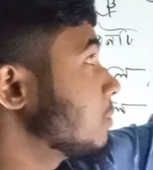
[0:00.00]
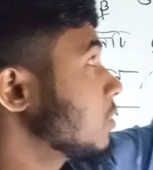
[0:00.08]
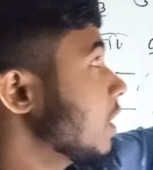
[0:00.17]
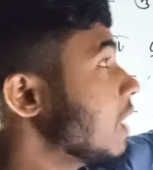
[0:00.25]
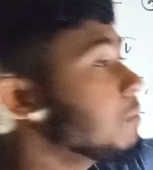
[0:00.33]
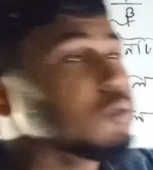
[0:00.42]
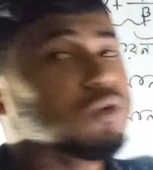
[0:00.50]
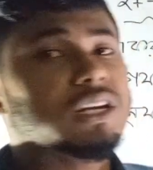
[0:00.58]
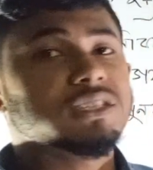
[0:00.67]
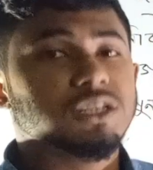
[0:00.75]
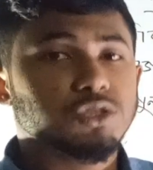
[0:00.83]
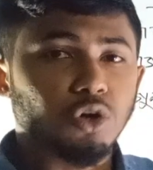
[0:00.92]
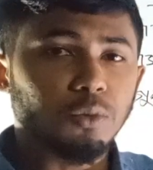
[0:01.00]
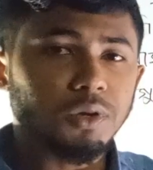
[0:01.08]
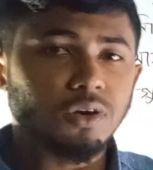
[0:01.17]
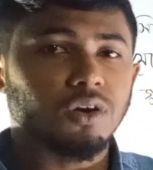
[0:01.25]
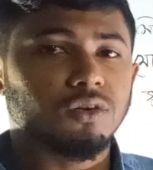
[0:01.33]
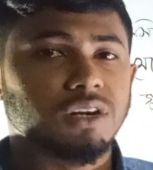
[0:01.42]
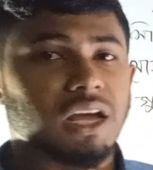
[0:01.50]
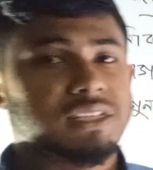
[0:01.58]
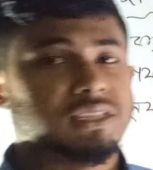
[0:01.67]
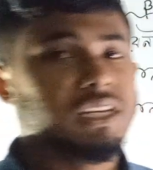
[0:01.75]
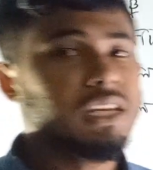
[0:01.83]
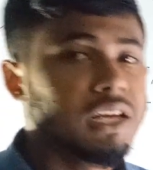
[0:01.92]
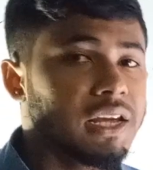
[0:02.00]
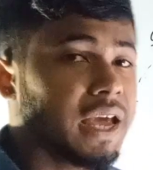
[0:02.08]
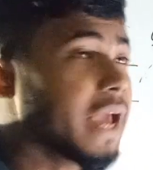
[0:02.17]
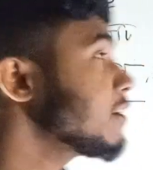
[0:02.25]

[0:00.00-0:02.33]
এবং এই মূলের যে সমীকরণটা আছে এই